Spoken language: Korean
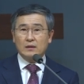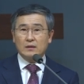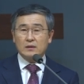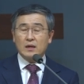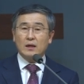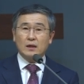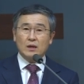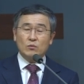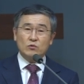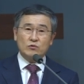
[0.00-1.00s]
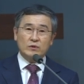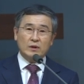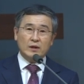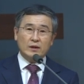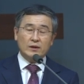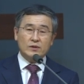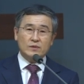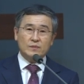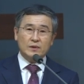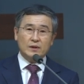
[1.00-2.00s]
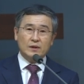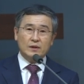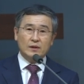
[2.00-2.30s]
생각해 볼 수 있는 거 아니겠습니까?